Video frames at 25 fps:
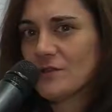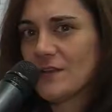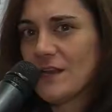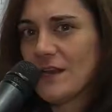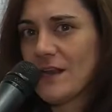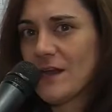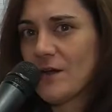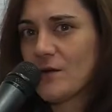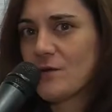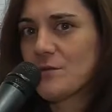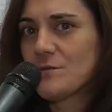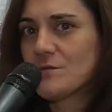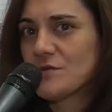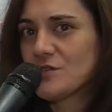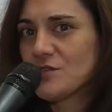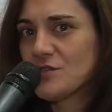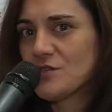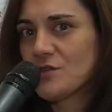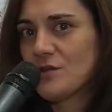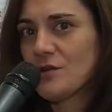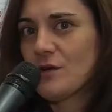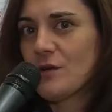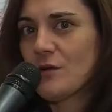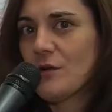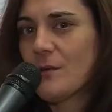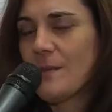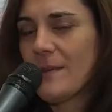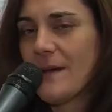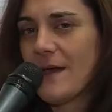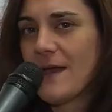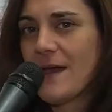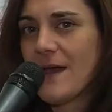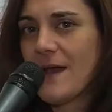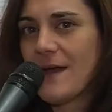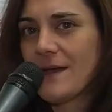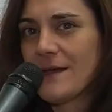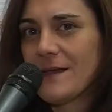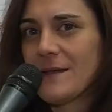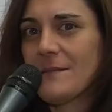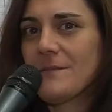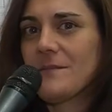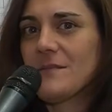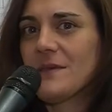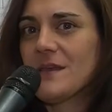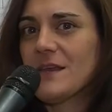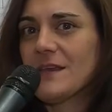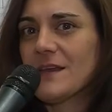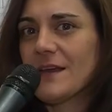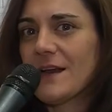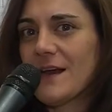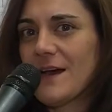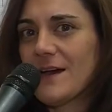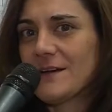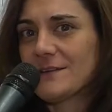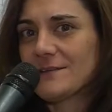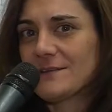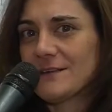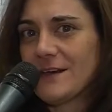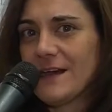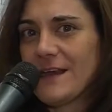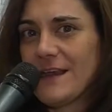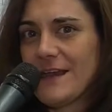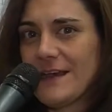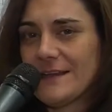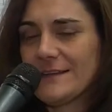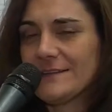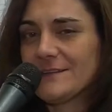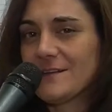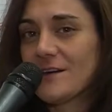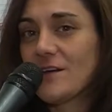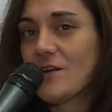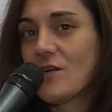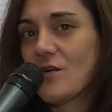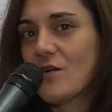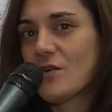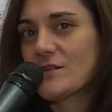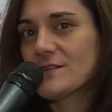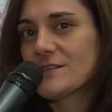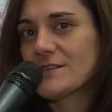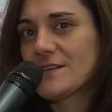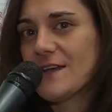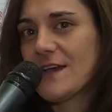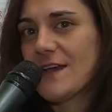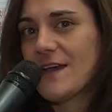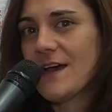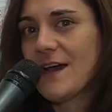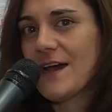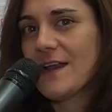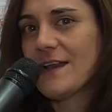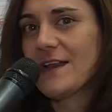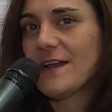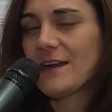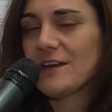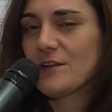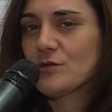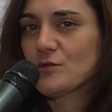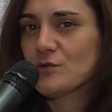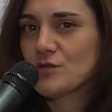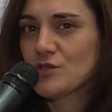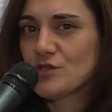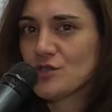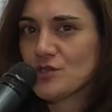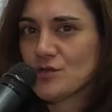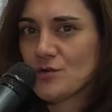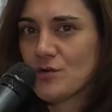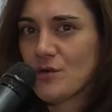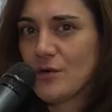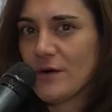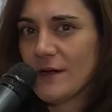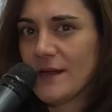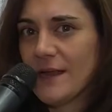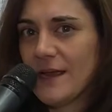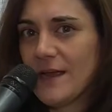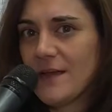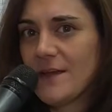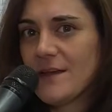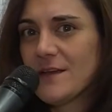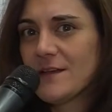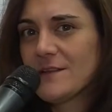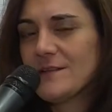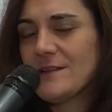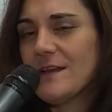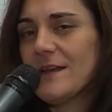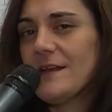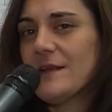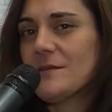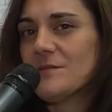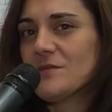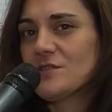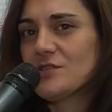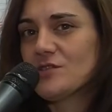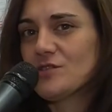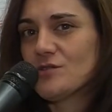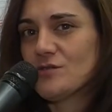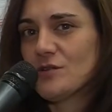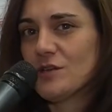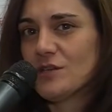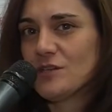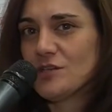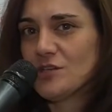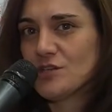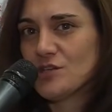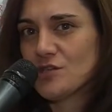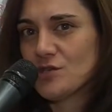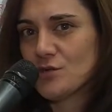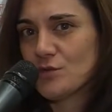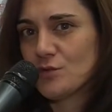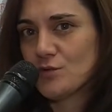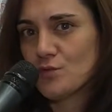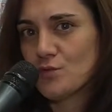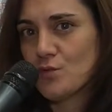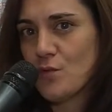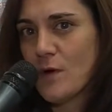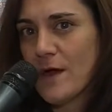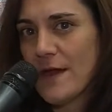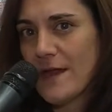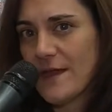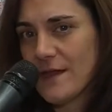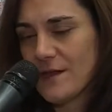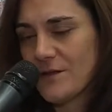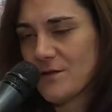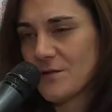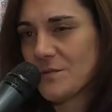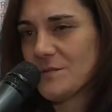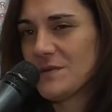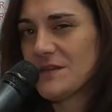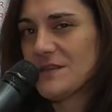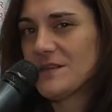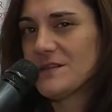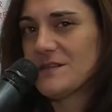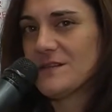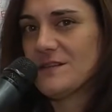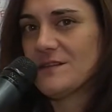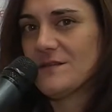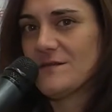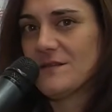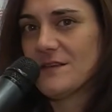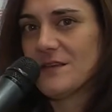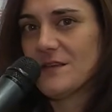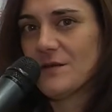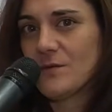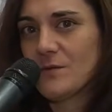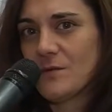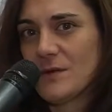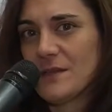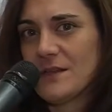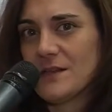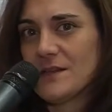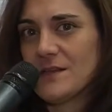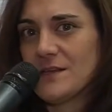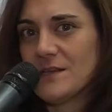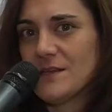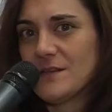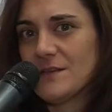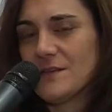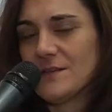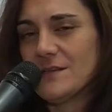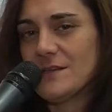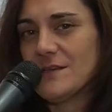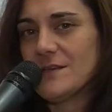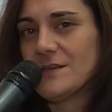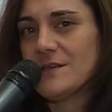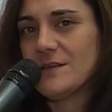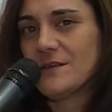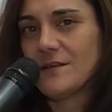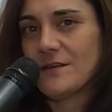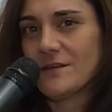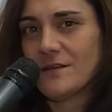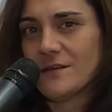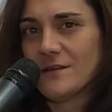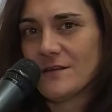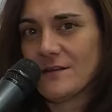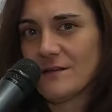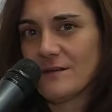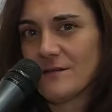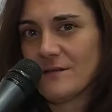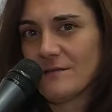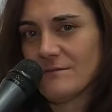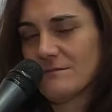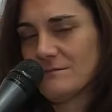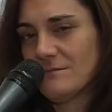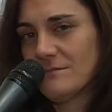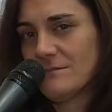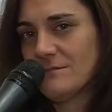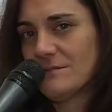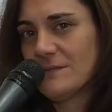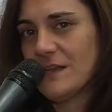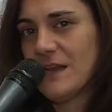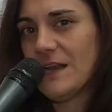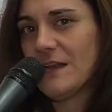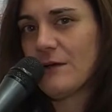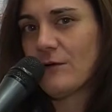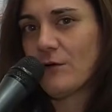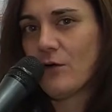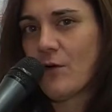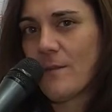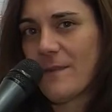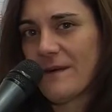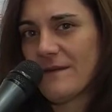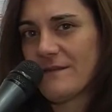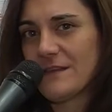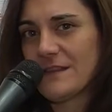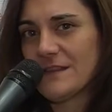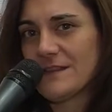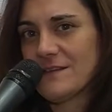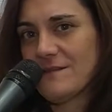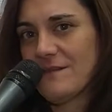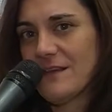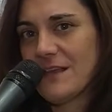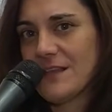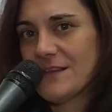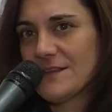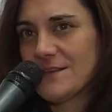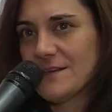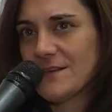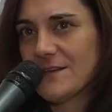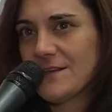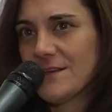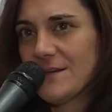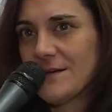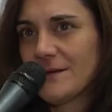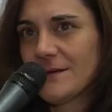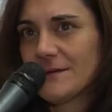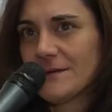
della Commissione europea che mira, tra le altre cose, alla riduzione delle emissioni di CO2 e agli obiettivi quindi ehm, dell'Europa 2020.